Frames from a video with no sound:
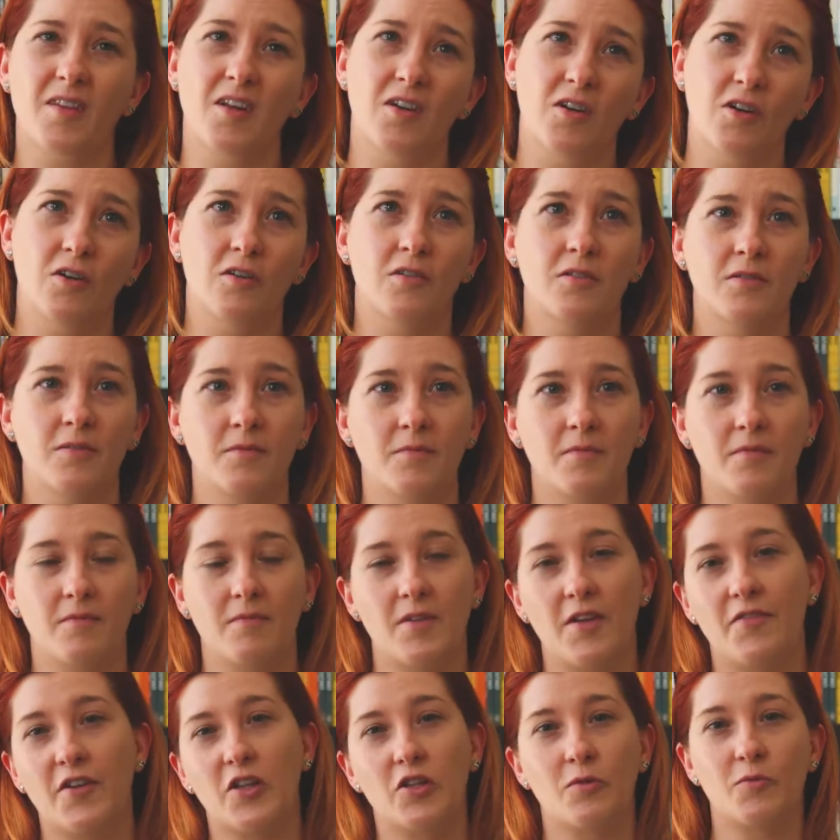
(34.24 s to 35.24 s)
no,
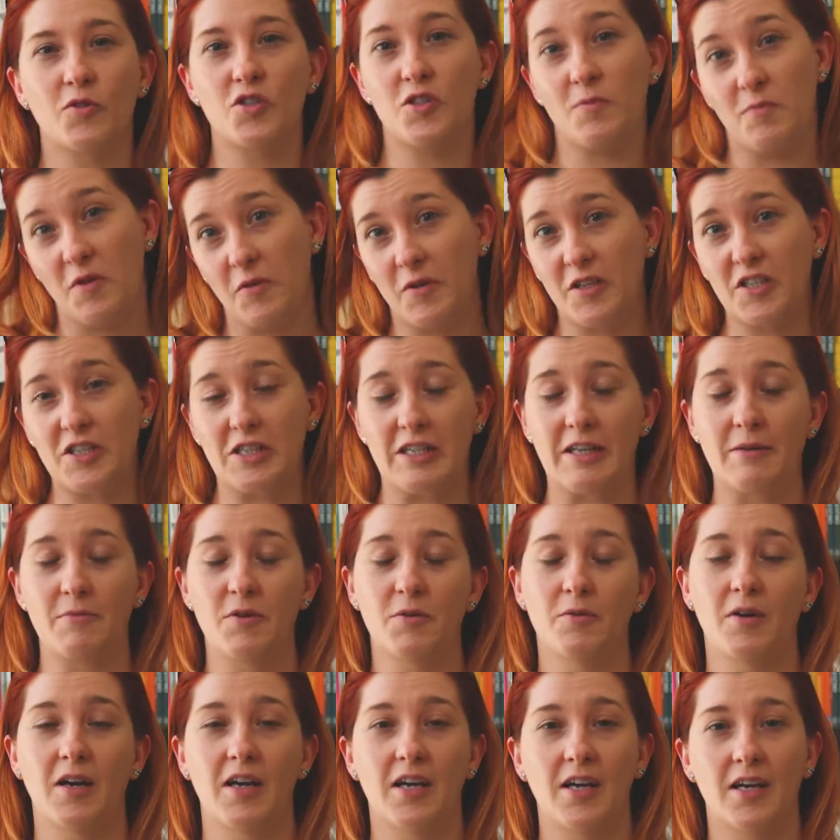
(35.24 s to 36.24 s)
nie wiadomo czy miłe, czy
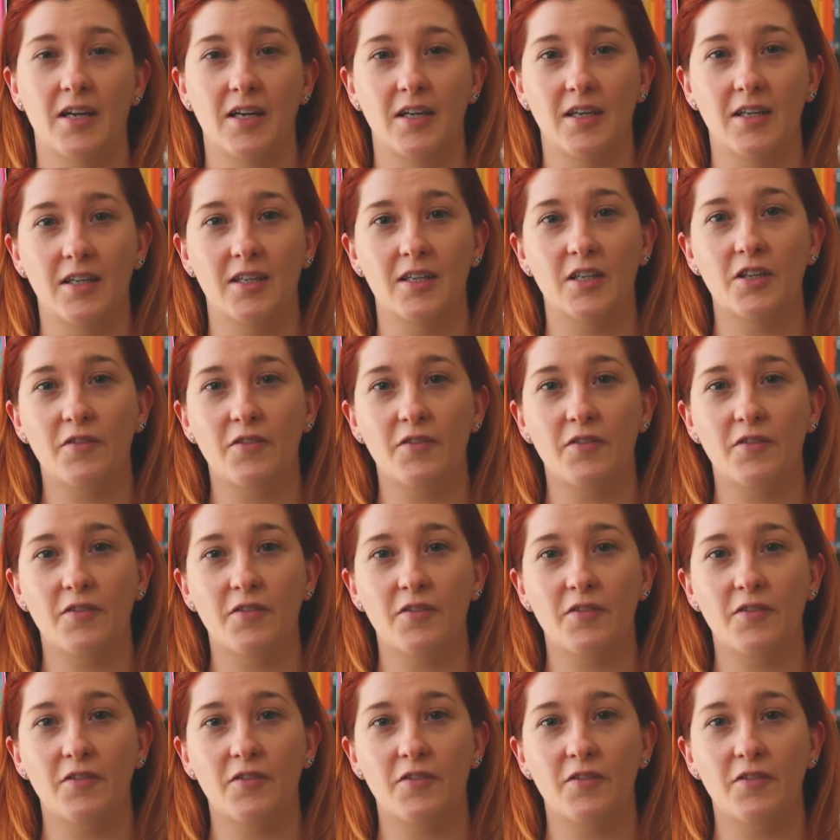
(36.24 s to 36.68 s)
niemiłe